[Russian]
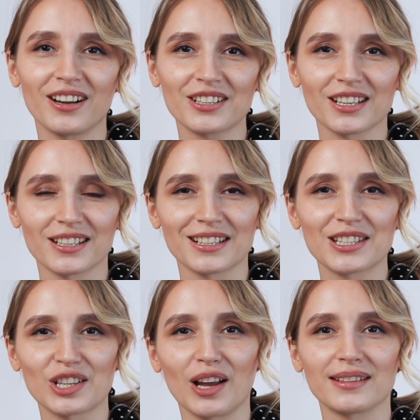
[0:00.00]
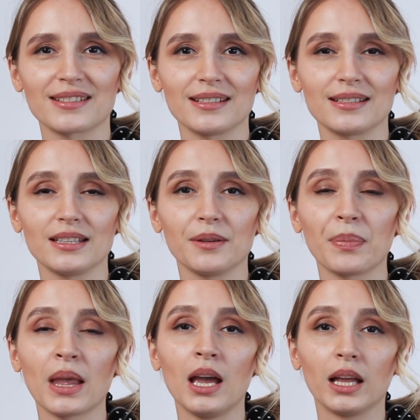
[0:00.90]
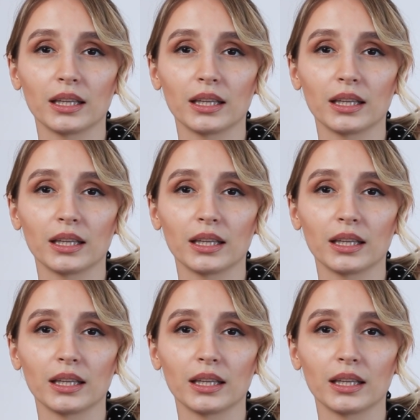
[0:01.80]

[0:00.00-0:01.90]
ваши ассоциации с ним.